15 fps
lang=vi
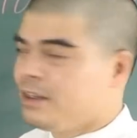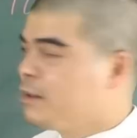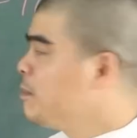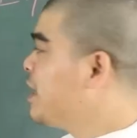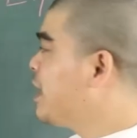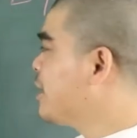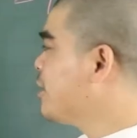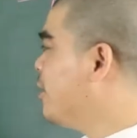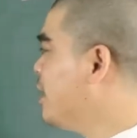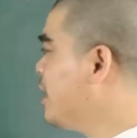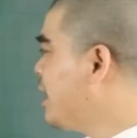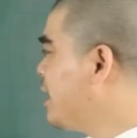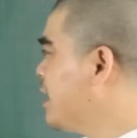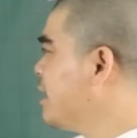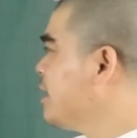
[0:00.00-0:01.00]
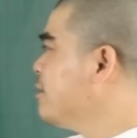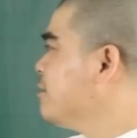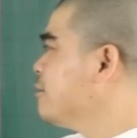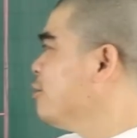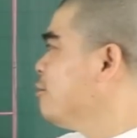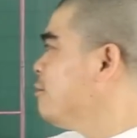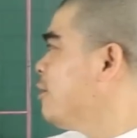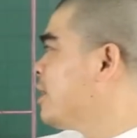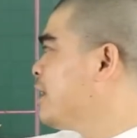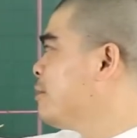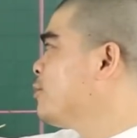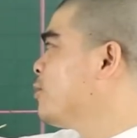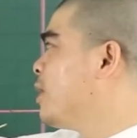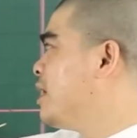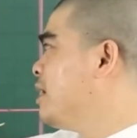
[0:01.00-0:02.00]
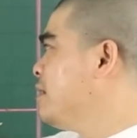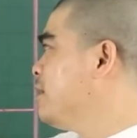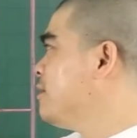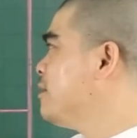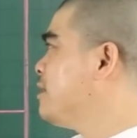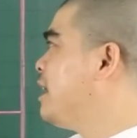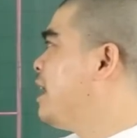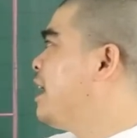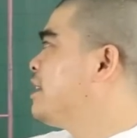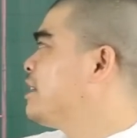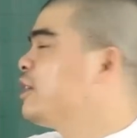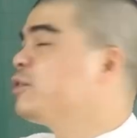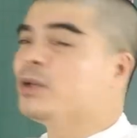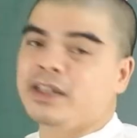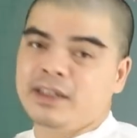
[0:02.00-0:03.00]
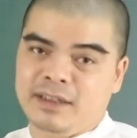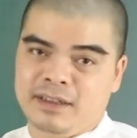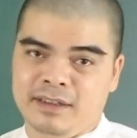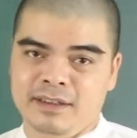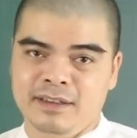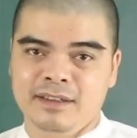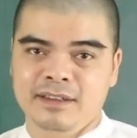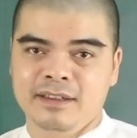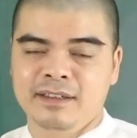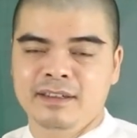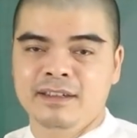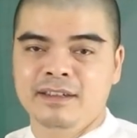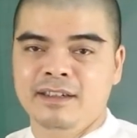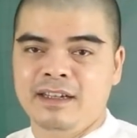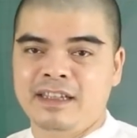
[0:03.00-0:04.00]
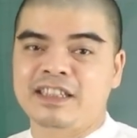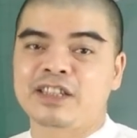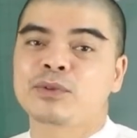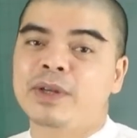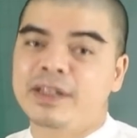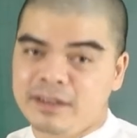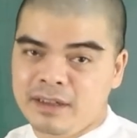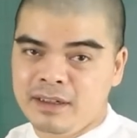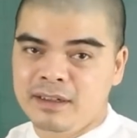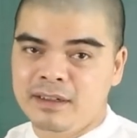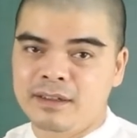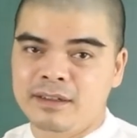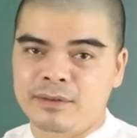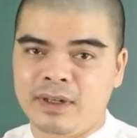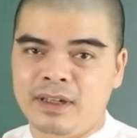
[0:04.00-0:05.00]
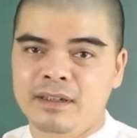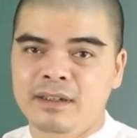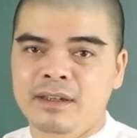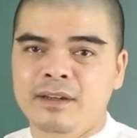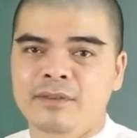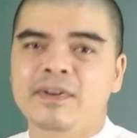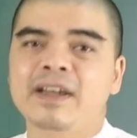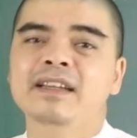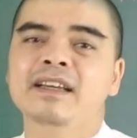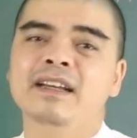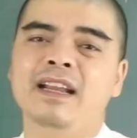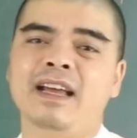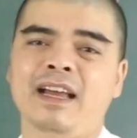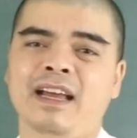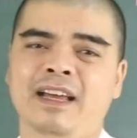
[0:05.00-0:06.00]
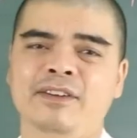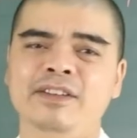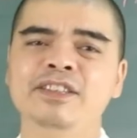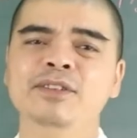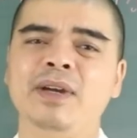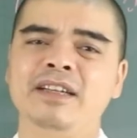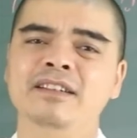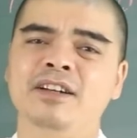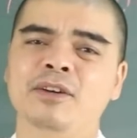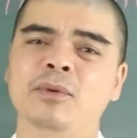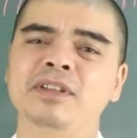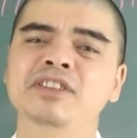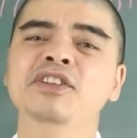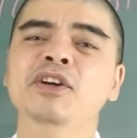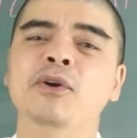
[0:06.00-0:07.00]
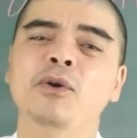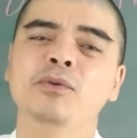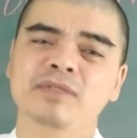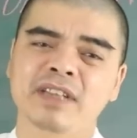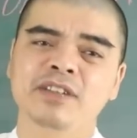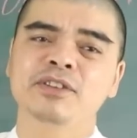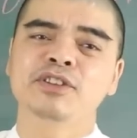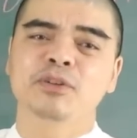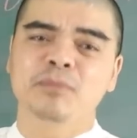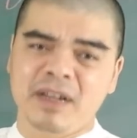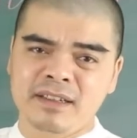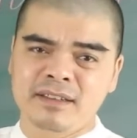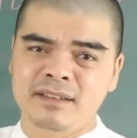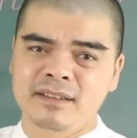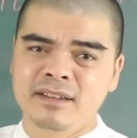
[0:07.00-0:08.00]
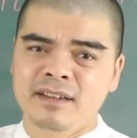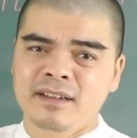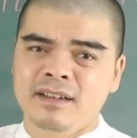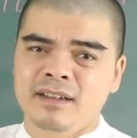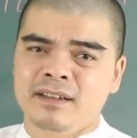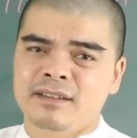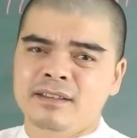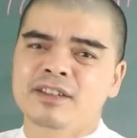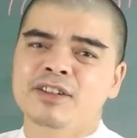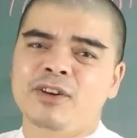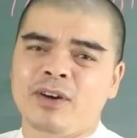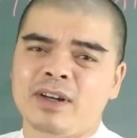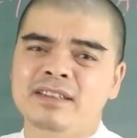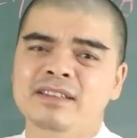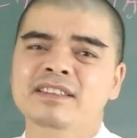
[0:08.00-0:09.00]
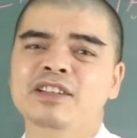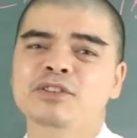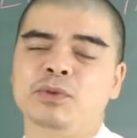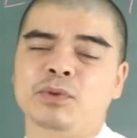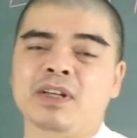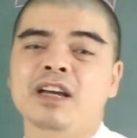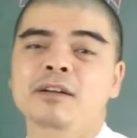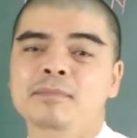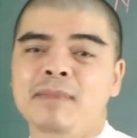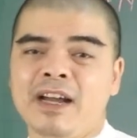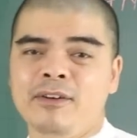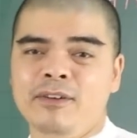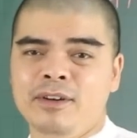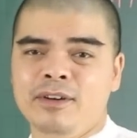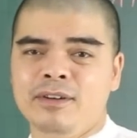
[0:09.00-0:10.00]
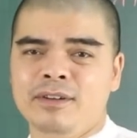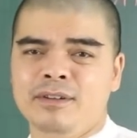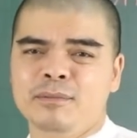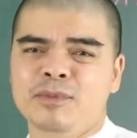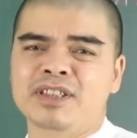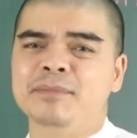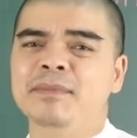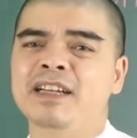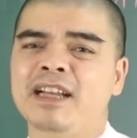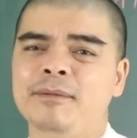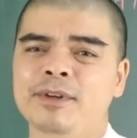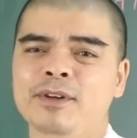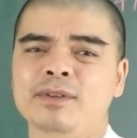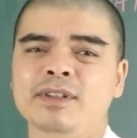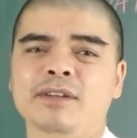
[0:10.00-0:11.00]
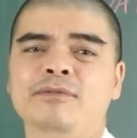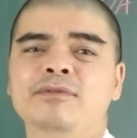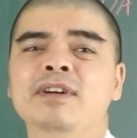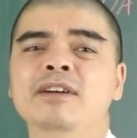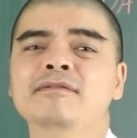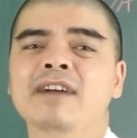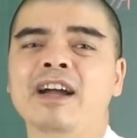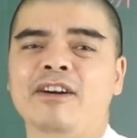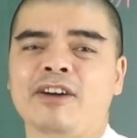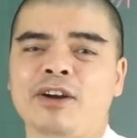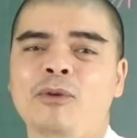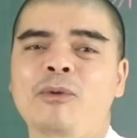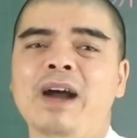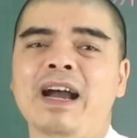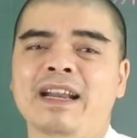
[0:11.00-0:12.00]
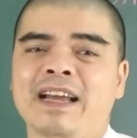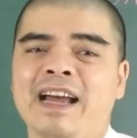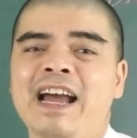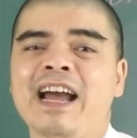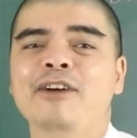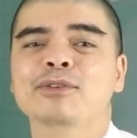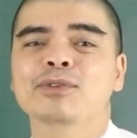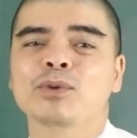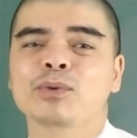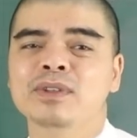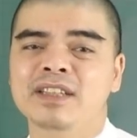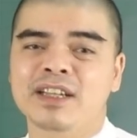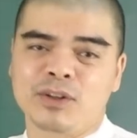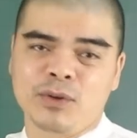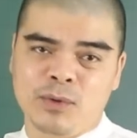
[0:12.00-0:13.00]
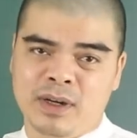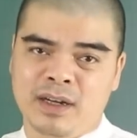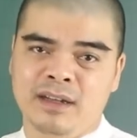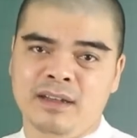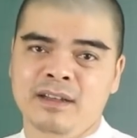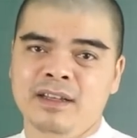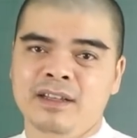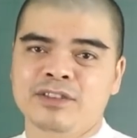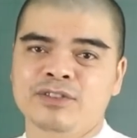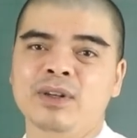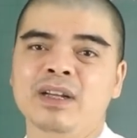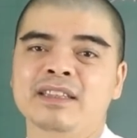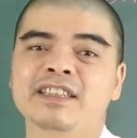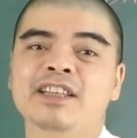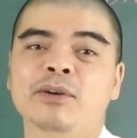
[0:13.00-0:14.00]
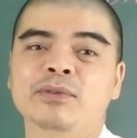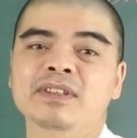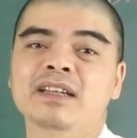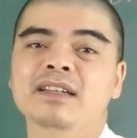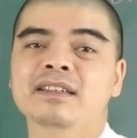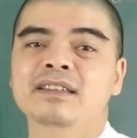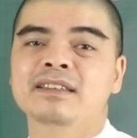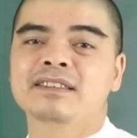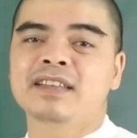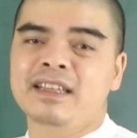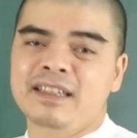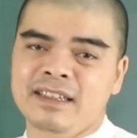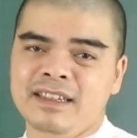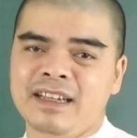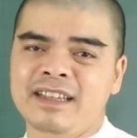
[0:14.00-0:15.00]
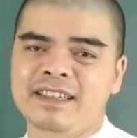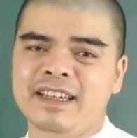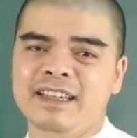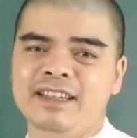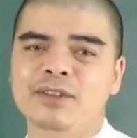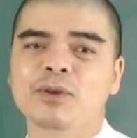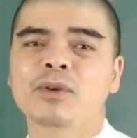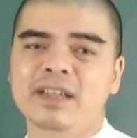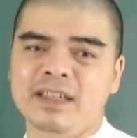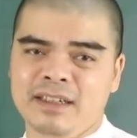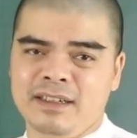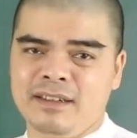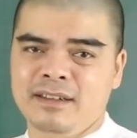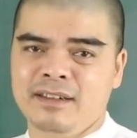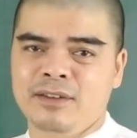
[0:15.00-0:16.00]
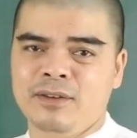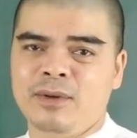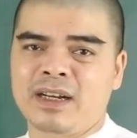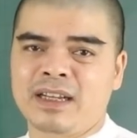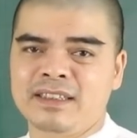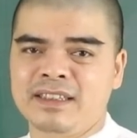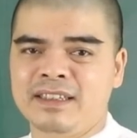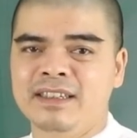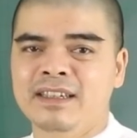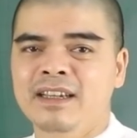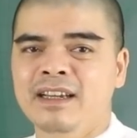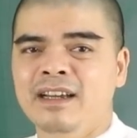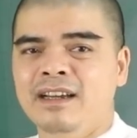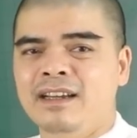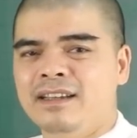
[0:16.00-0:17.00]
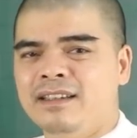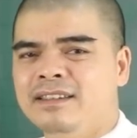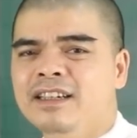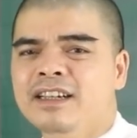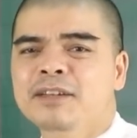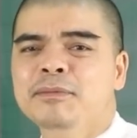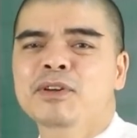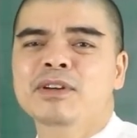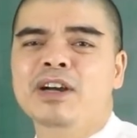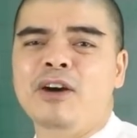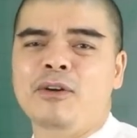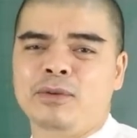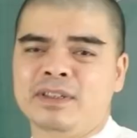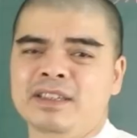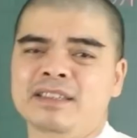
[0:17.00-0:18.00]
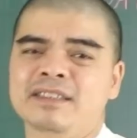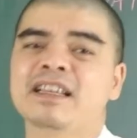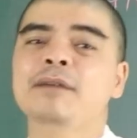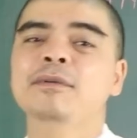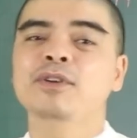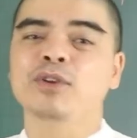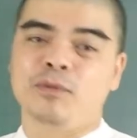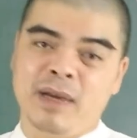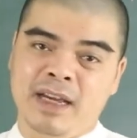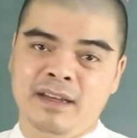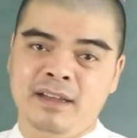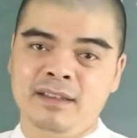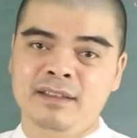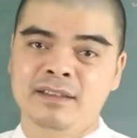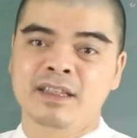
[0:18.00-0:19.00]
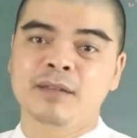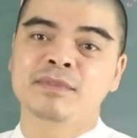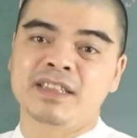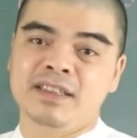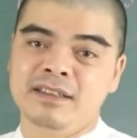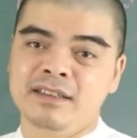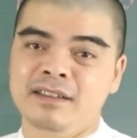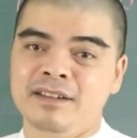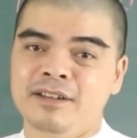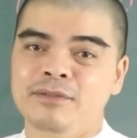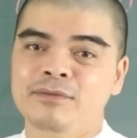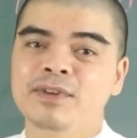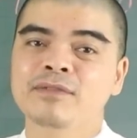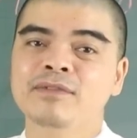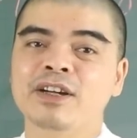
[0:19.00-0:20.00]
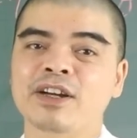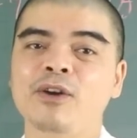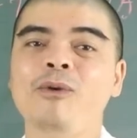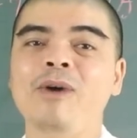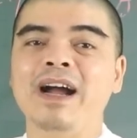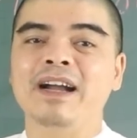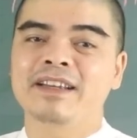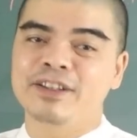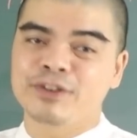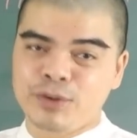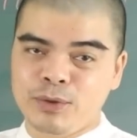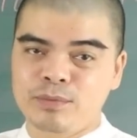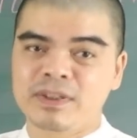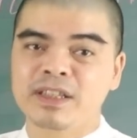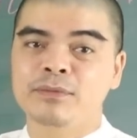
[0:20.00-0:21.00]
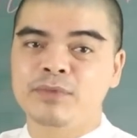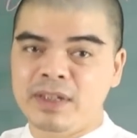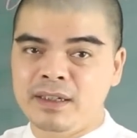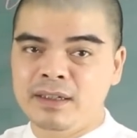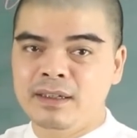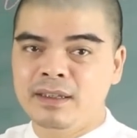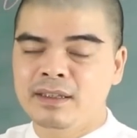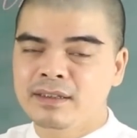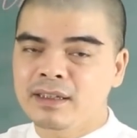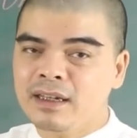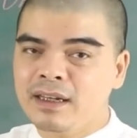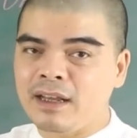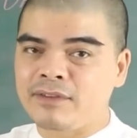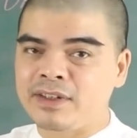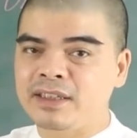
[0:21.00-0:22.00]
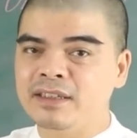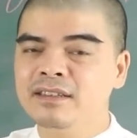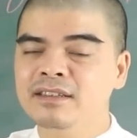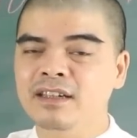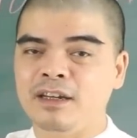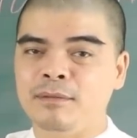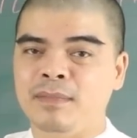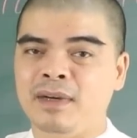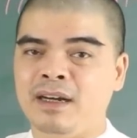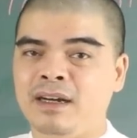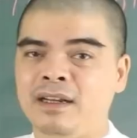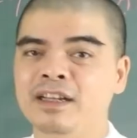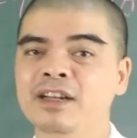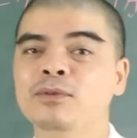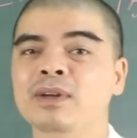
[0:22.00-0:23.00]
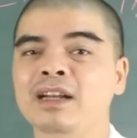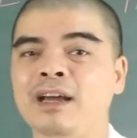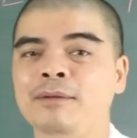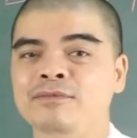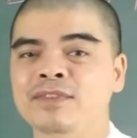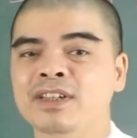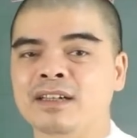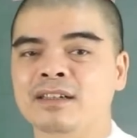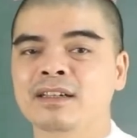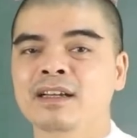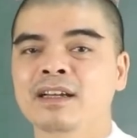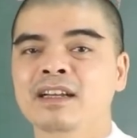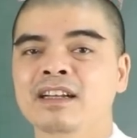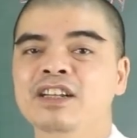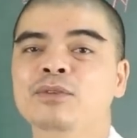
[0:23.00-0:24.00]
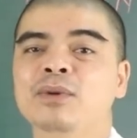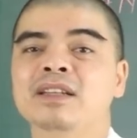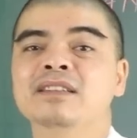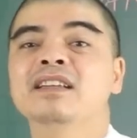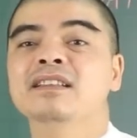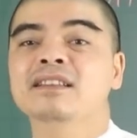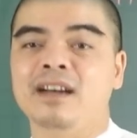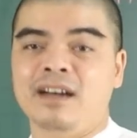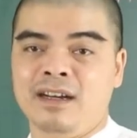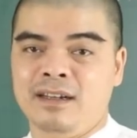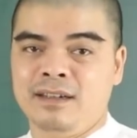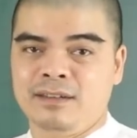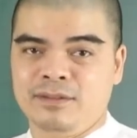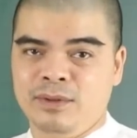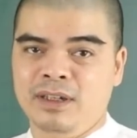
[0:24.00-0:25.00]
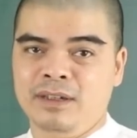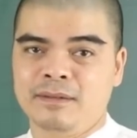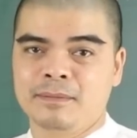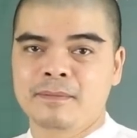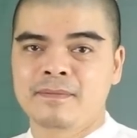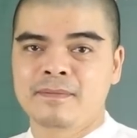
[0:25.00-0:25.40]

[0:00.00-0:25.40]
Bên cạnh đó lại đúng vào cái năm tuổi là hạn Thái Tuế. Hạn Thái Tuế nữa, đúng không? Vậy nên là nó chịu ảnh hưởng của nhiều hung tinh nó chiếu mệnh. Từ đó những gia chủ tuổi Ất Mão 1975 ấy có thể vướng vào cái họa là hao tốn tiền của, do là tiểu nhân tranh ganh ghét đố kỵ, hoặc là gì những cái mưu cầu thì dễ bị đổ bể, thậm chí vướng vào cái họa kiện tụng thị phi, nhất là với những người mà liên quan làm việc, liên quan đến giấy tờ, đúng không ạ?